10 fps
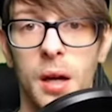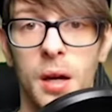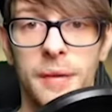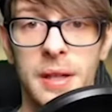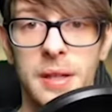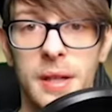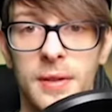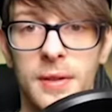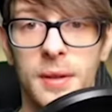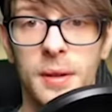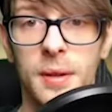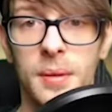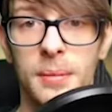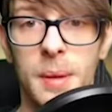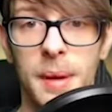Wenn ich jetzt
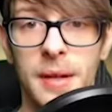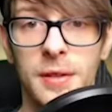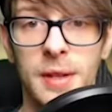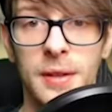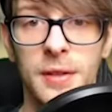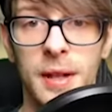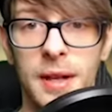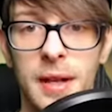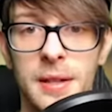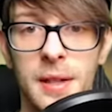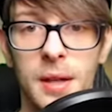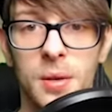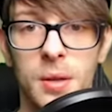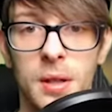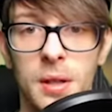mir mal diese ganzen Raketen
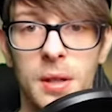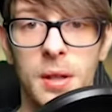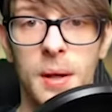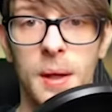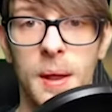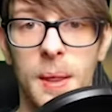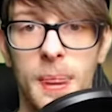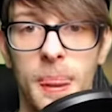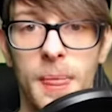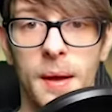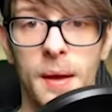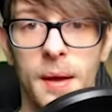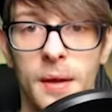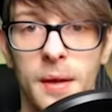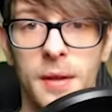angucke.
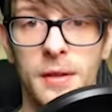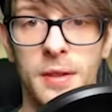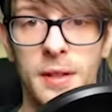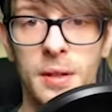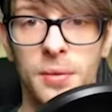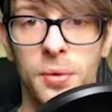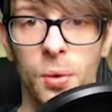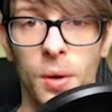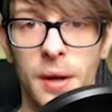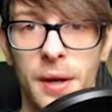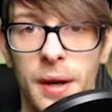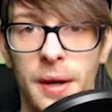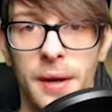Sind die gefroren? Nein.